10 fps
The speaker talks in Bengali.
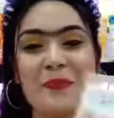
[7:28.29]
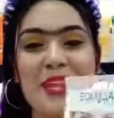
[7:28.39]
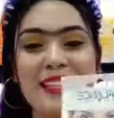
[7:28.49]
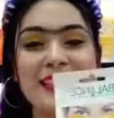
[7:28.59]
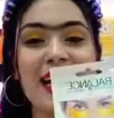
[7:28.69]

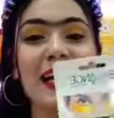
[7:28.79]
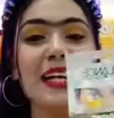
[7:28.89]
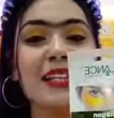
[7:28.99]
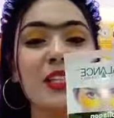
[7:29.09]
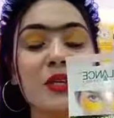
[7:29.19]
আচ্ছা
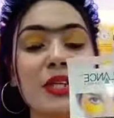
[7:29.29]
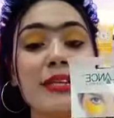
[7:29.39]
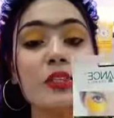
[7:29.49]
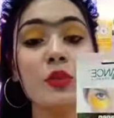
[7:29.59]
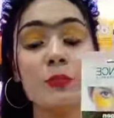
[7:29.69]
তো
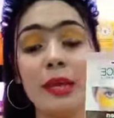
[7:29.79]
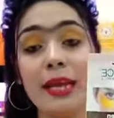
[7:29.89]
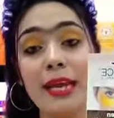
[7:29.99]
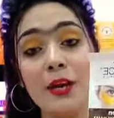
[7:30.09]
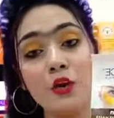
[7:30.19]
কিছু মানে
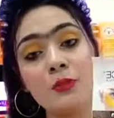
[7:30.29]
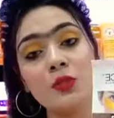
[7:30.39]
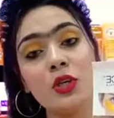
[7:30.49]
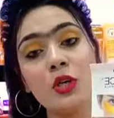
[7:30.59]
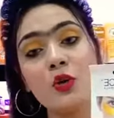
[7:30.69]
এরকম
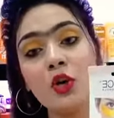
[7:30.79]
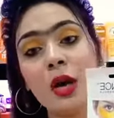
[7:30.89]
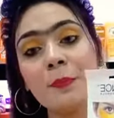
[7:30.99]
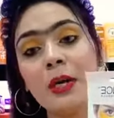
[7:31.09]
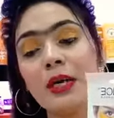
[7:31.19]
যদি কোনো
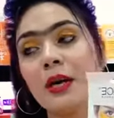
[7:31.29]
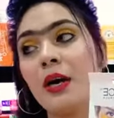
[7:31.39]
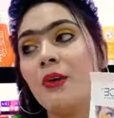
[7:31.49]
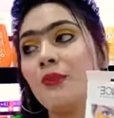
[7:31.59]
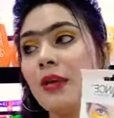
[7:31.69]
আপনার
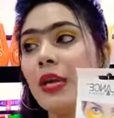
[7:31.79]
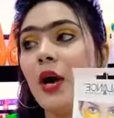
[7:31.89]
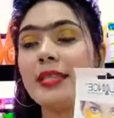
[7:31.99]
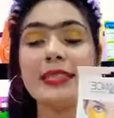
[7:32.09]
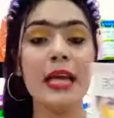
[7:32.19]
ফিল
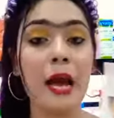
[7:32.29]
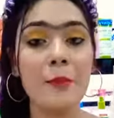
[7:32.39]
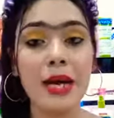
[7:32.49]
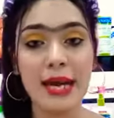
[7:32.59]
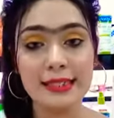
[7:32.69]
হয় যে না
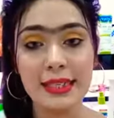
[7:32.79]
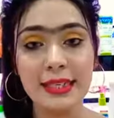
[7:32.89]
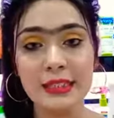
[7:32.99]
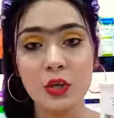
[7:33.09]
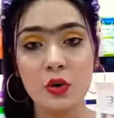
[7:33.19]
আমার আইসের
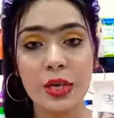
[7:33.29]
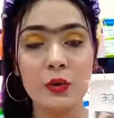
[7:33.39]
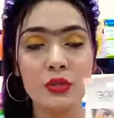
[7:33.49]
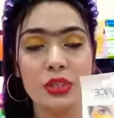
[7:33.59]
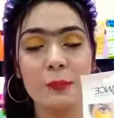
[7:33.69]
নিচে অনেক
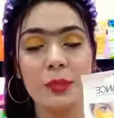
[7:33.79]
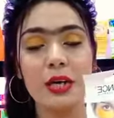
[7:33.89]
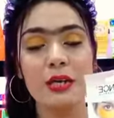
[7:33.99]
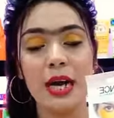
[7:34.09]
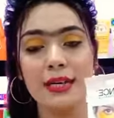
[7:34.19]
হচ্ছে
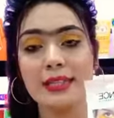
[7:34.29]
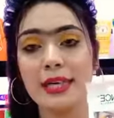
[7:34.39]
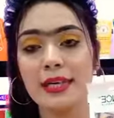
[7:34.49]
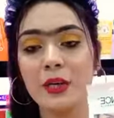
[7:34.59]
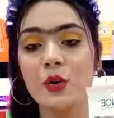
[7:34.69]
আপনার ডার্ক
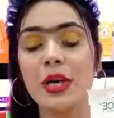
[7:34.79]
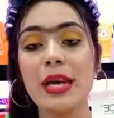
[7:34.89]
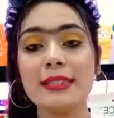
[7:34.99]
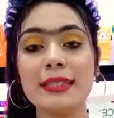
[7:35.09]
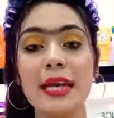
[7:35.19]
সার্কেল হয়ে
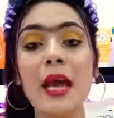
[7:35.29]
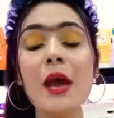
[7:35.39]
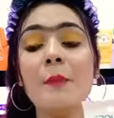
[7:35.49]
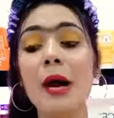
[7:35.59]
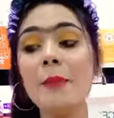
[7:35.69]
গেছে
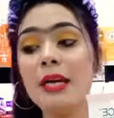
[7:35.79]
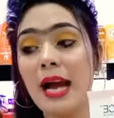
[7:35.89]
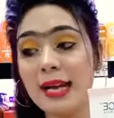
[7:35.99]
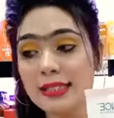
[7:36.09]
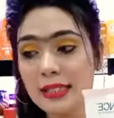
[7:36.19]
বা আমার
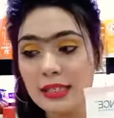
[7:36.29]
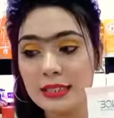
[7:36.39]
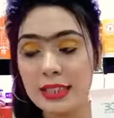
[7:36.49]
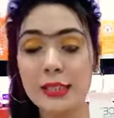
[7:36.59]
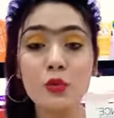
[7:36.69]
আইসের
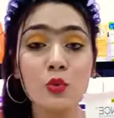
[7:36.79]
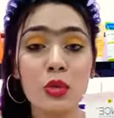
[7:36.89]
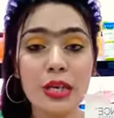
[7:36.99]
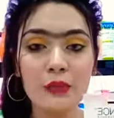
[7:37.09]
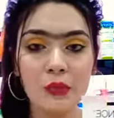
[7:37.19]
নিচে একটা
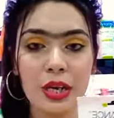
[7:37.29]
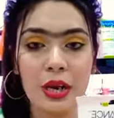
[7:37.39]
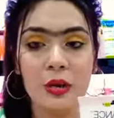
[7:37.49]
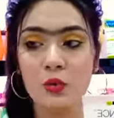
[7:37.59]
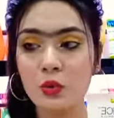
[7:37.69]
কুলিং
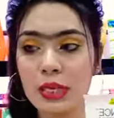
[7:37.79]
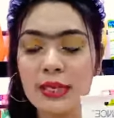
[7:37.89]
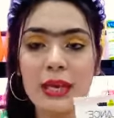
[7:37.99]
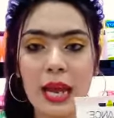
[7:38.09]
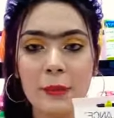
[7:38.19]
কুলিং
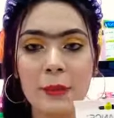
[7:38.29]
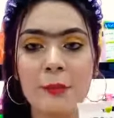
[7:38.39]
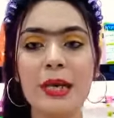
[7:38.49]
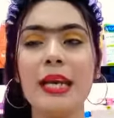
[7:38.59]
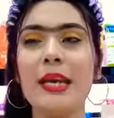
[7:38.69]
লাগবে
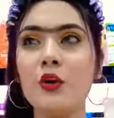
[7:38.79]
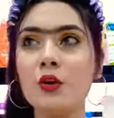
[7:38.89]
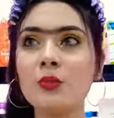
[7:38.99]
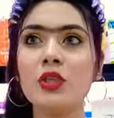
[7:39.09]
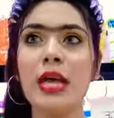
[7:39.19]
মানে
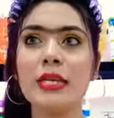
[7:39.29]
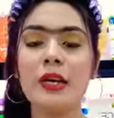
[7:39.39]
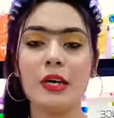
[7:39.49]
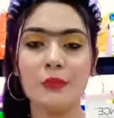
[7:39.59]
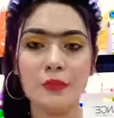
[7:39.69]
এরকম যদি একটা
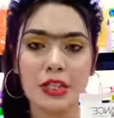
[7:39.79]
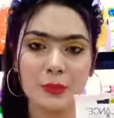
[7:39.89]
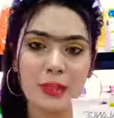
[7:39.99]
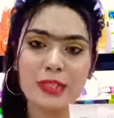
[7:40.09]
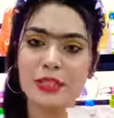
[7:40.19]

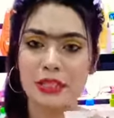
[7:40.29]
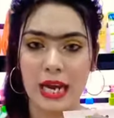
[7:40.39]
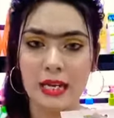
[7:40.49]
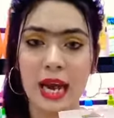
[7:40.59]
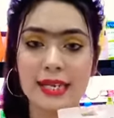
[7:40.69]
রিফ্রেশমেন্ট
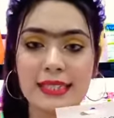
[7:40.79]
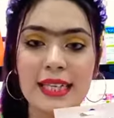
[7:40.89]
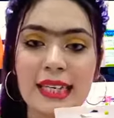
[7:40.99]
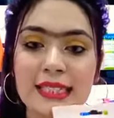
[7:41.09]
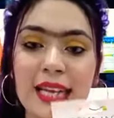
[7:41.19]
চান
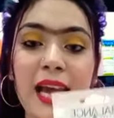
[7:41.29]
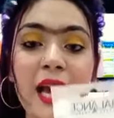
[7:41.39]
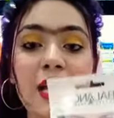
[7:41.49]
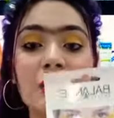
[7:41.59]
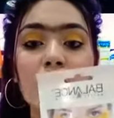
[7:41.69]
আইসের নিচে
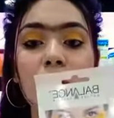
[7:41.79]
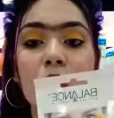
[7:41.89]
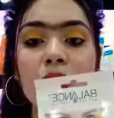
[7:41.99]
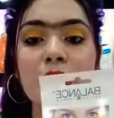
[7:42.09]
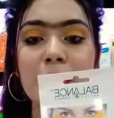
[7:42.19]
সো
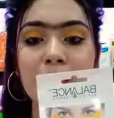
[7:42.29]
হচ্ছে